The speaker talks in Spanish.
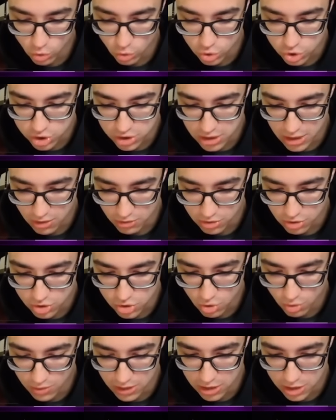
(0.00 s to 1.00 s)
Hostia, con dos
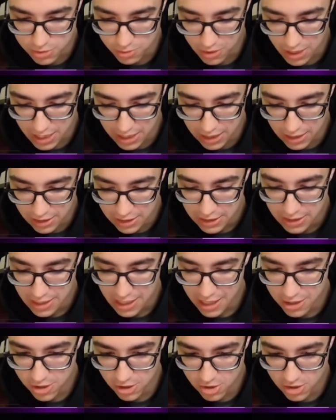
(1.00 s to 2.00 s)
cubitos por aquí
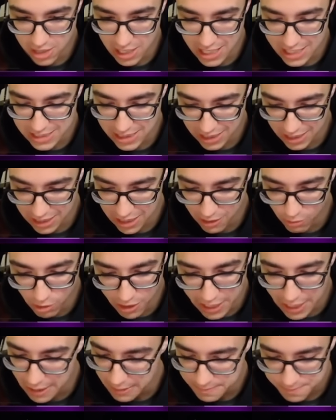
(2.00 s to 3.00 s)
eh, Yo creo que la estrategia
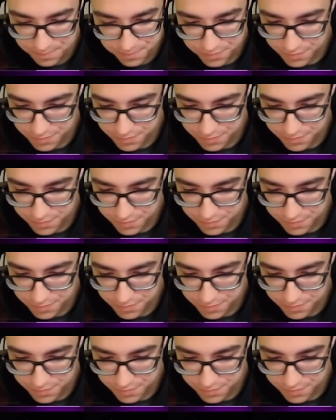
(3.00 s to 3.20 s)
buena